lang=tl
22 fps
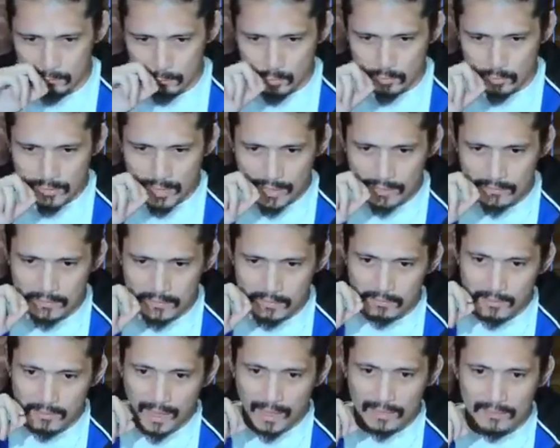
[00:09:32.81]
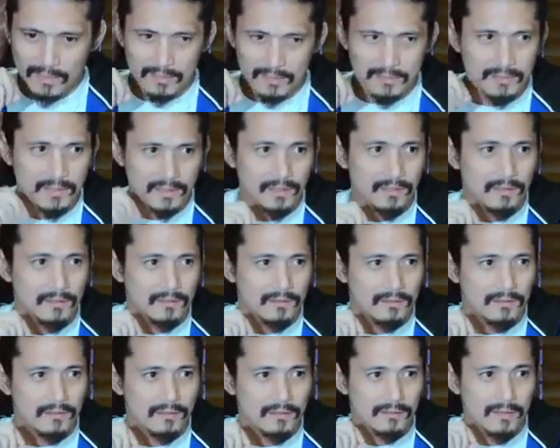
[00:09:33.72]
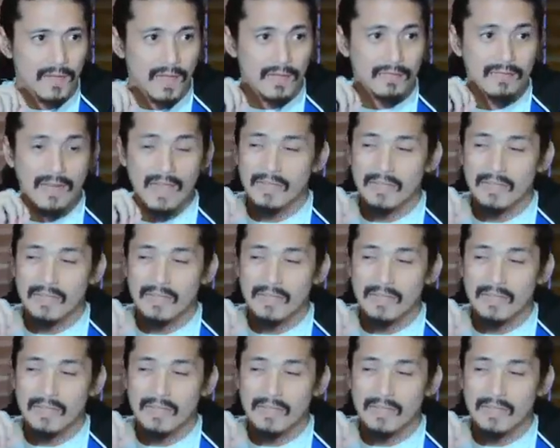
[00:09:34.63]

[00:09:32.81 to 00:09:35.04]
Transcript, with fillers: importante yung gatas ng Mm-mm.